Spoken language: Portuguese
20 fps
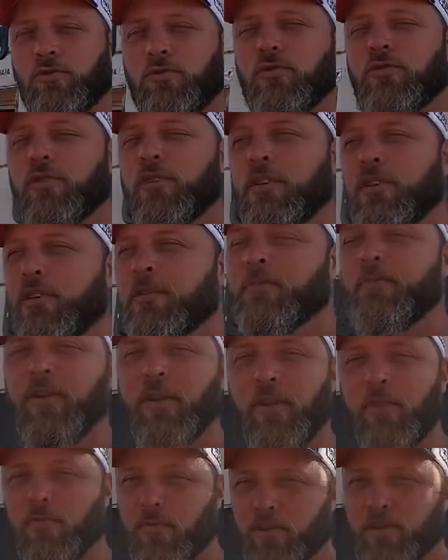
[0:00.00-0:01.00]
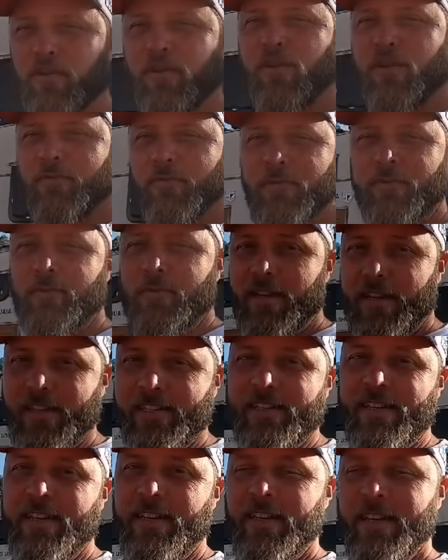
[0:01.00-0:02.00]
tour pelo motorhome,
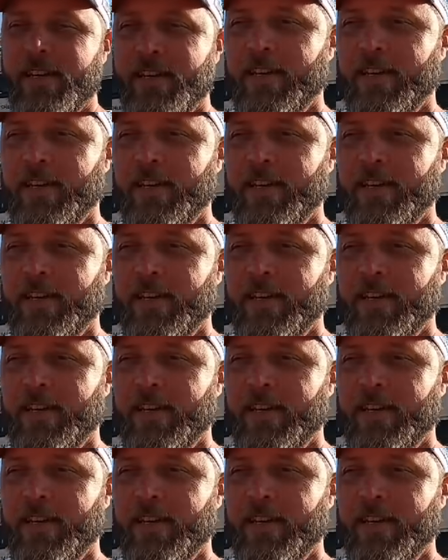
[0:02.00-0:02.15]
beleza?